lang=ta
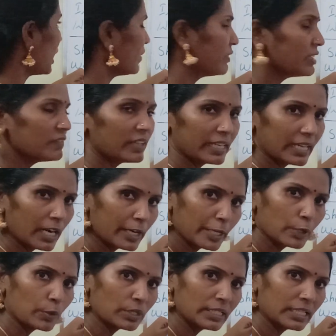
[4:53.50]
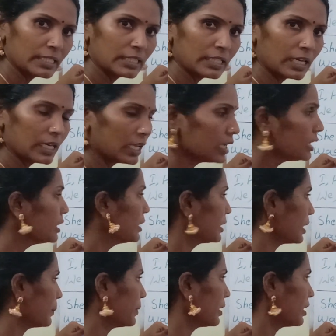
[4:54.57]
அவள் விளையாடி கொண்டிருந்தாலா
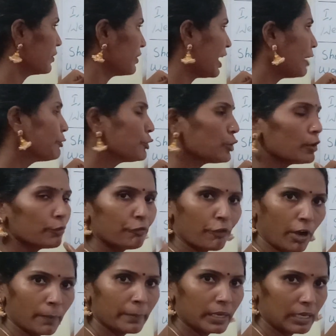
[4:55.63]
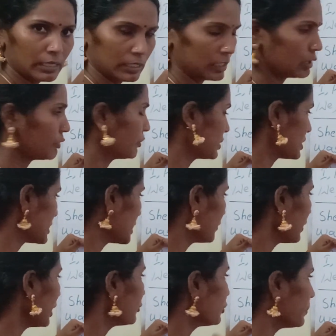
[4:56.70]
நம்ம வி ஹாவ் டு ஃபார்ம் அ கொஸ்டின்
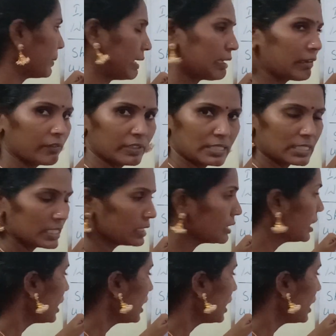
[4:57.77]
வி ஹாவ் டு மேக் எ கொஸ்டின்